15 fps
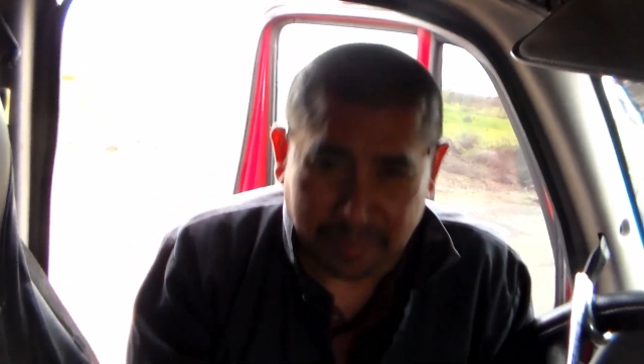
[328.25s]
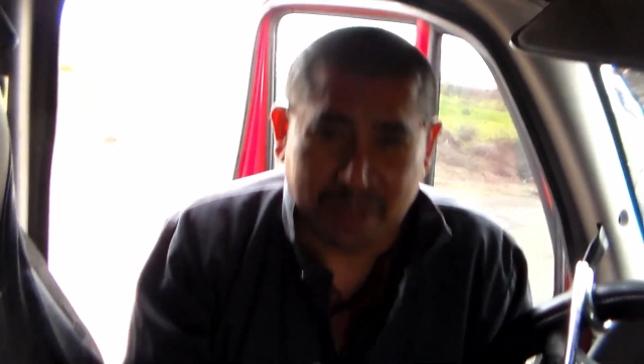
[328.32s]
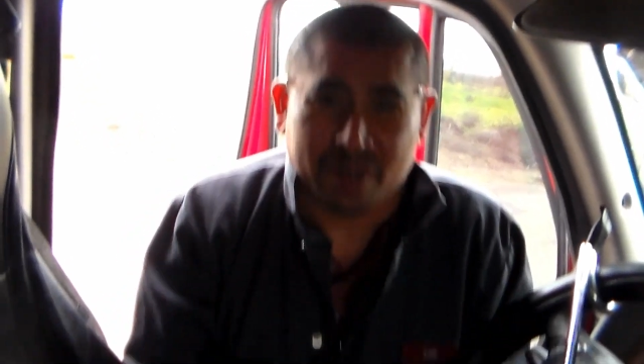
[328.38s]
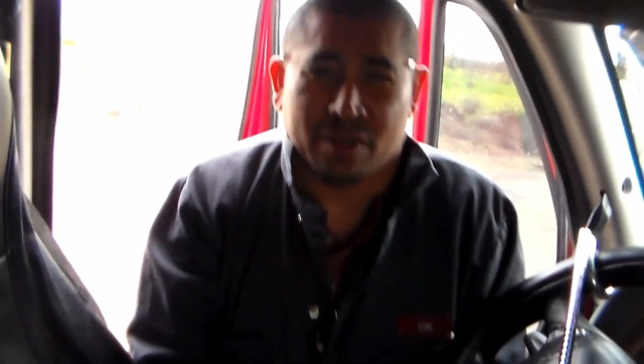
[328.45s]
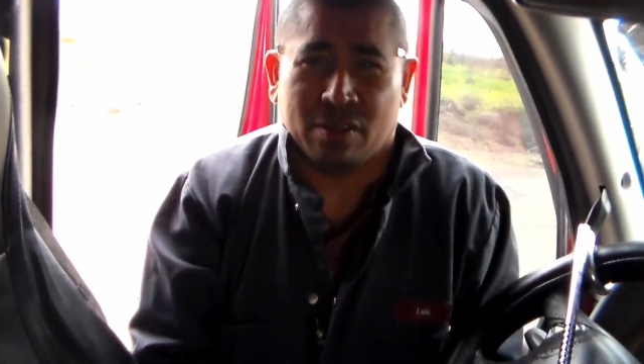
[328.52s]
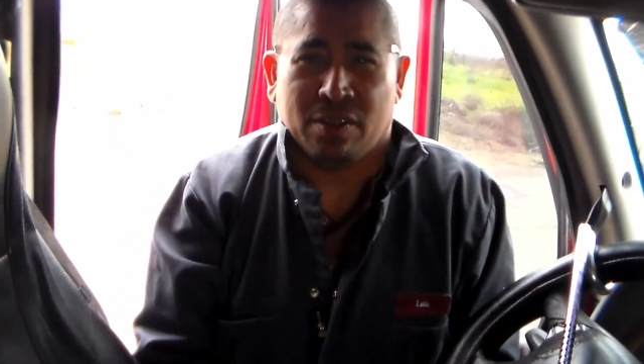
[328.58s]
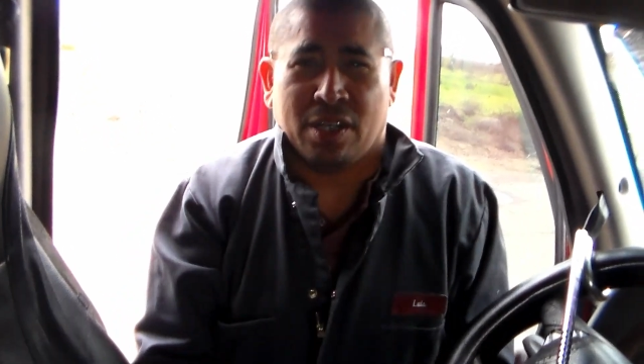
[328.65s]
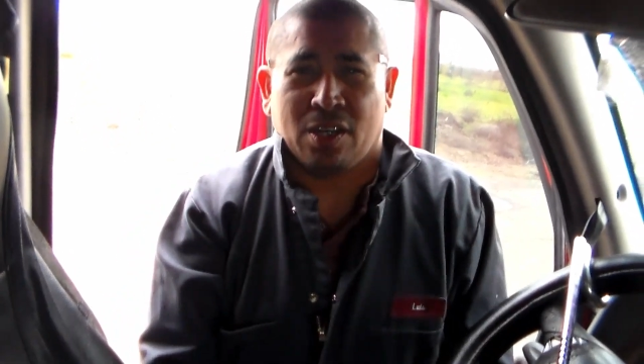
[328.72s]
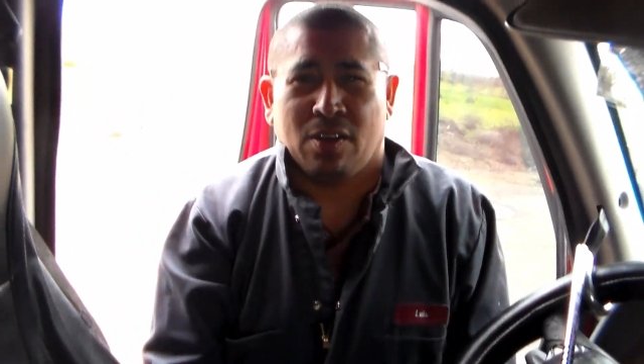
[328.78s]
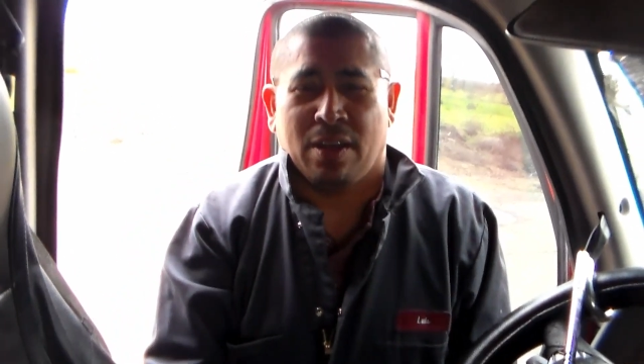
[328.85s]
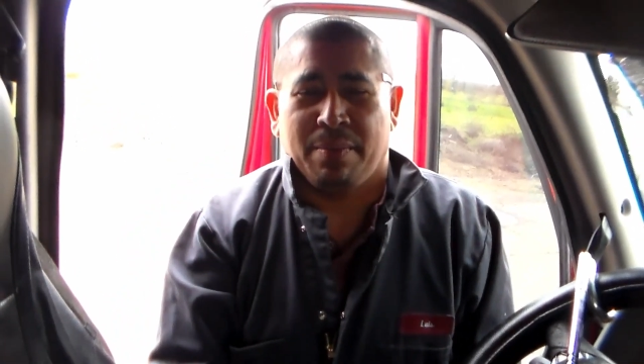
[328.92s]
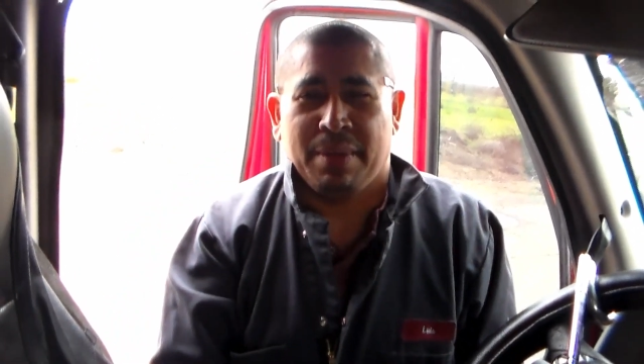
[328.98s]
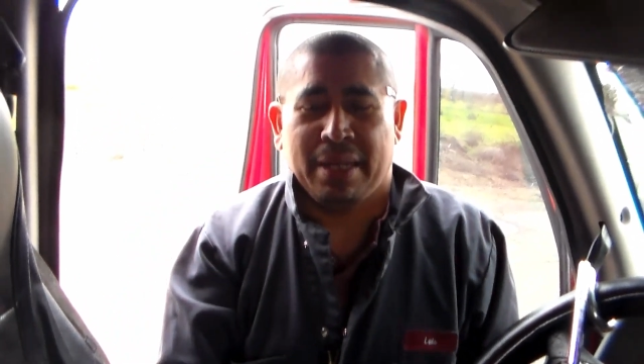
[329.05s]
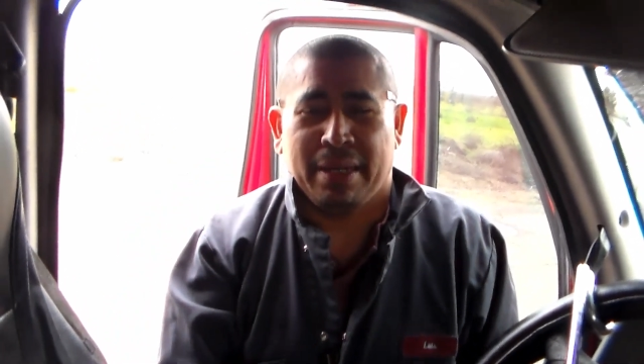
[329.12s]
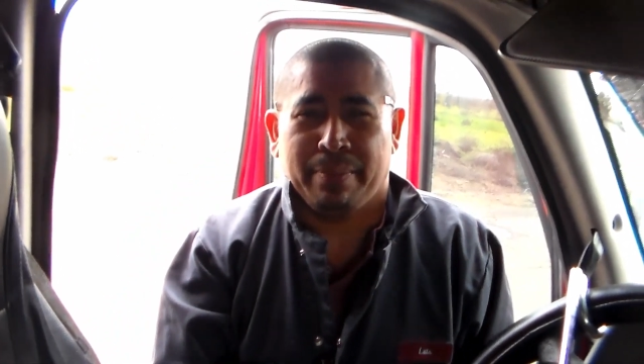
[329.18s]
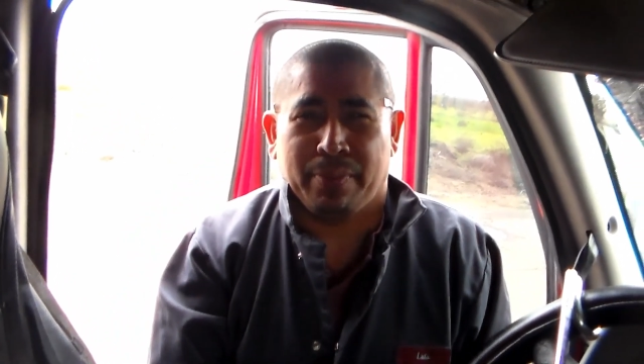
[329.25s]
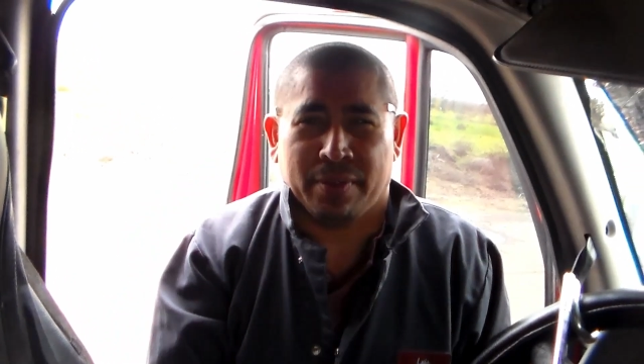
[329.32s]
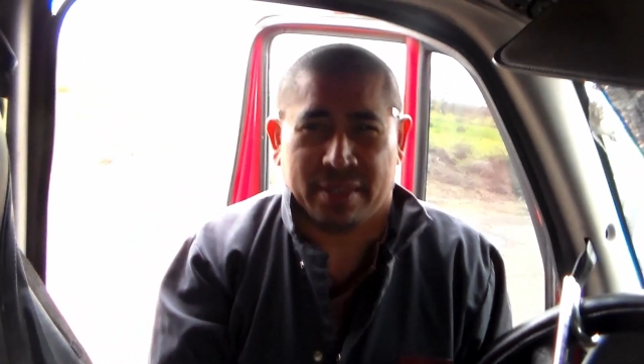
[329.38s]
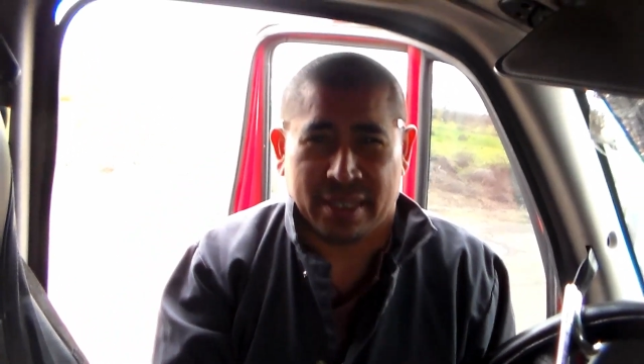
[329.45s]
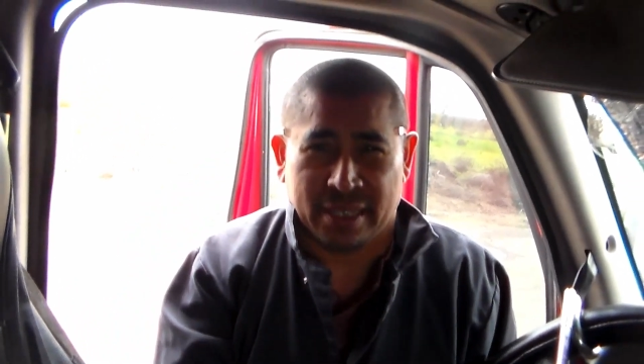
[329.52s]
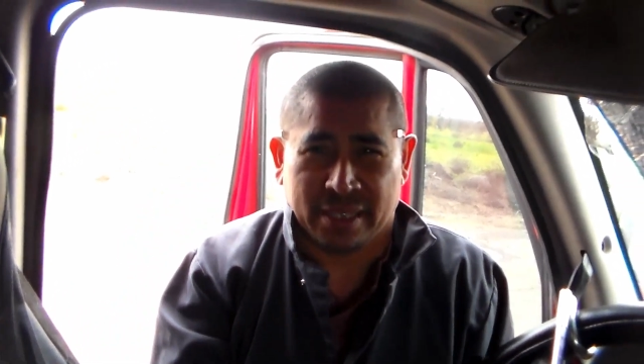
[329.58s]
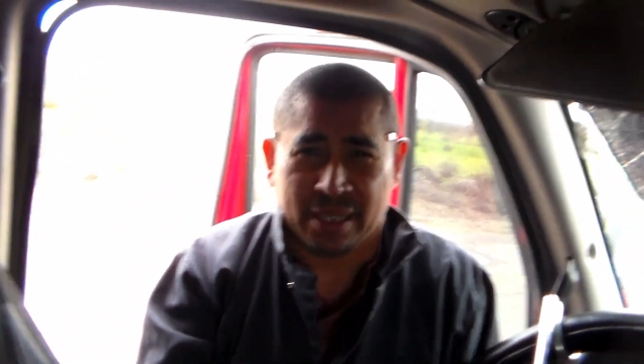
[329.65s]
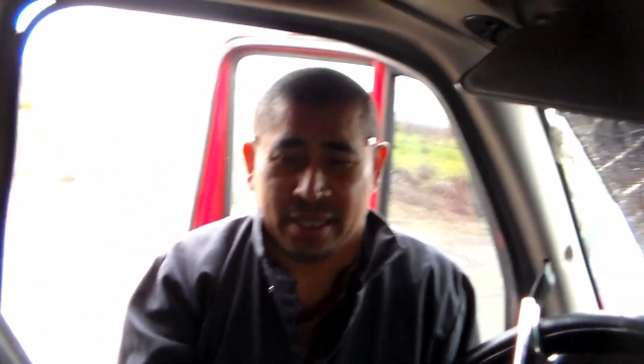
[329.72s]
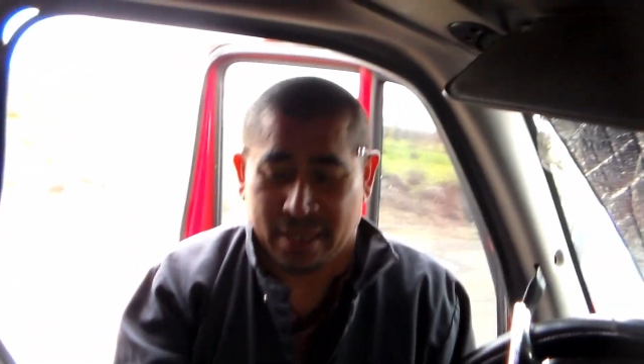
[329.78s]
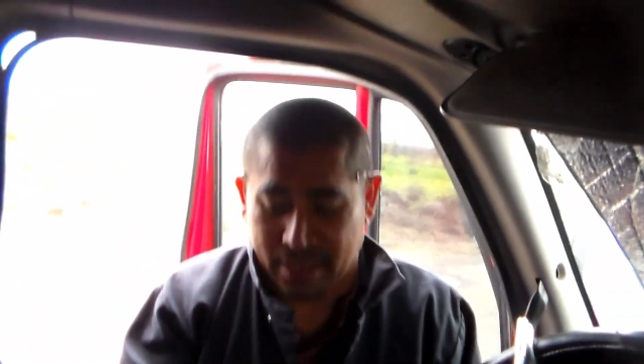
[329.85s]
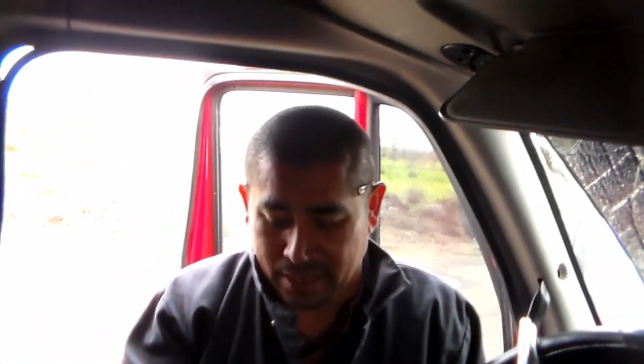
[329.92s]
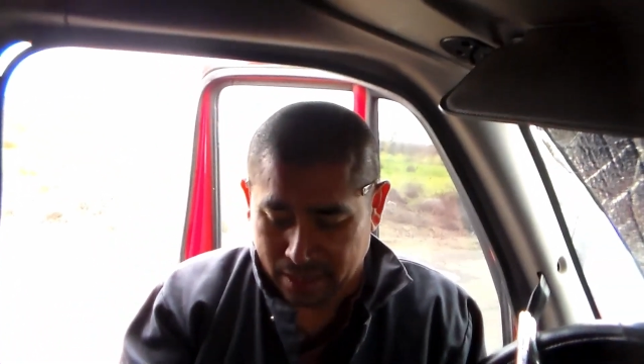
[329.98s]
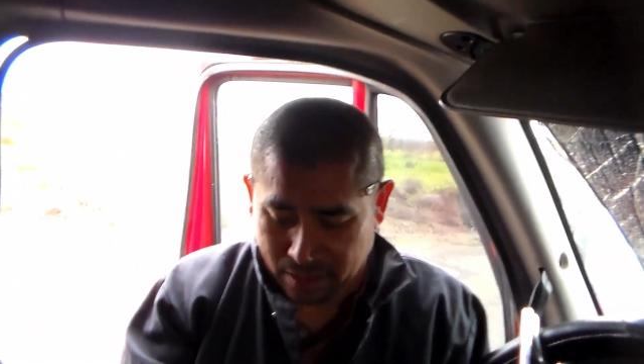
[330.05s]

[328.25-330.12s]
pero son tres cosas bien importantes